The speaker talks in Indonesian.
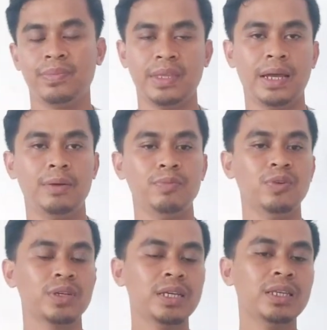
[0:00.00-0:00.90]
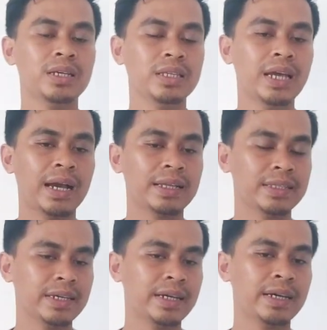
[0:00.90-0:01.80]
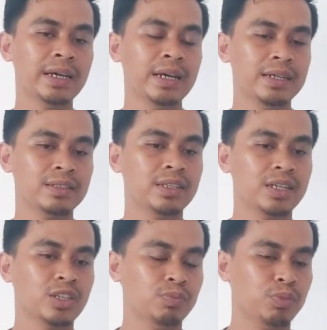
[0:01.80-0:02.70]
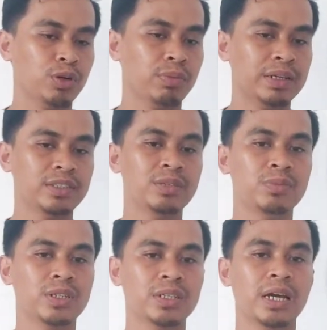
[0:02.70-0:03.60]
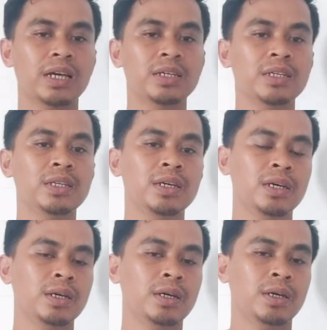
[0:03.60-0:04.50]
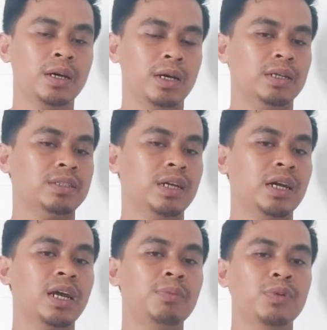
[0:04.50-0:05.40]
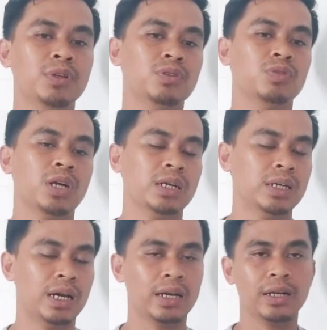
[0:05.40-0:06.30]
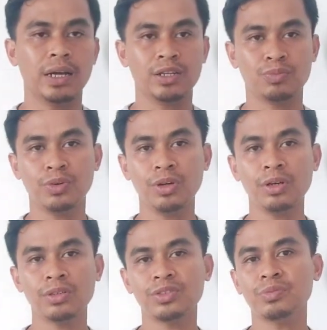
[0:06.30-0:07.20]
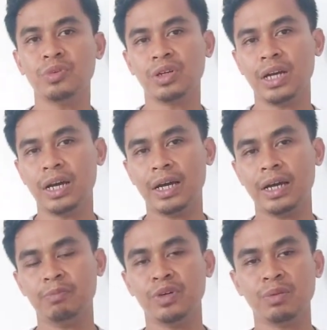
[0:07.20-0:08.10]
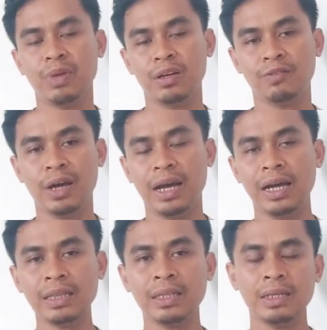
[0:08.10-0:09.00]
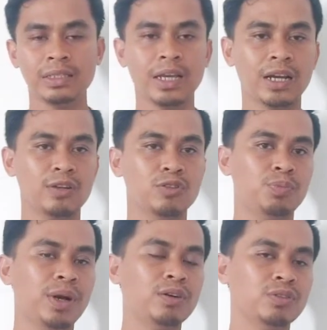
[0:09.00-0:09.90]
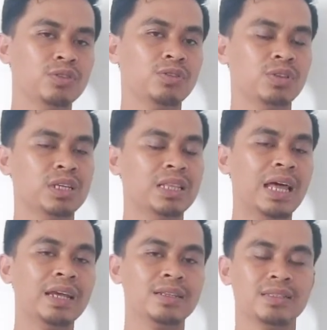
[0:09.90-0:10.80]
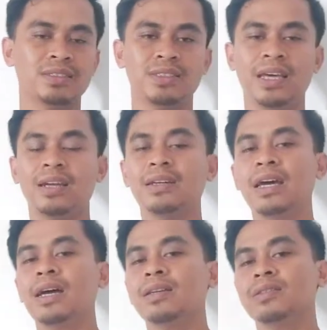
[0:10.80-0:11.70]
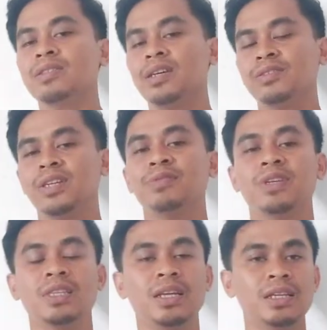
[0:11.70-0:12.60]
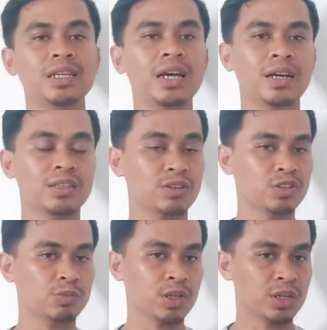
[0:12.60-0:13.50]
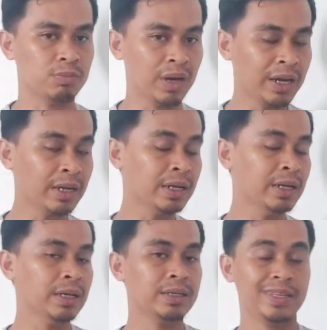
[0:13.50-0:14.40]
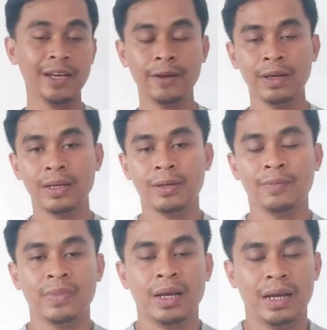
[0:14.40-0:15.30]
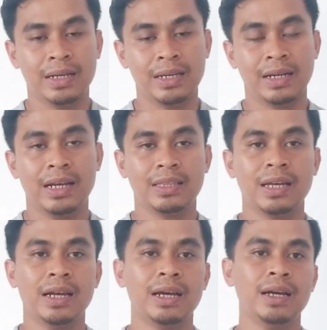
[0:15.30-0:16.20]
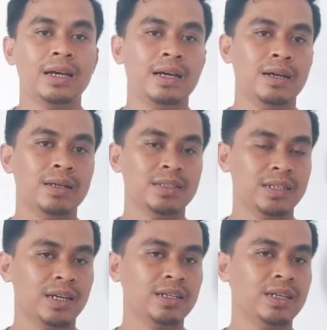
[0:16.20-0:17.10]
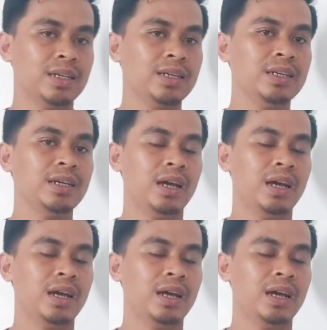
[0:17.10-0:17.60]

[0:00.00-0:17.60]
Nah, mungkin ini hanya sedikit informasi mengenai uh, cara menentukan harga ekspor. Semoga bermanfaat. Jangan lupa untuk di like, share, dan subscribe channel ini agar terus berkembang. Ya, akhir kata saya akhiri.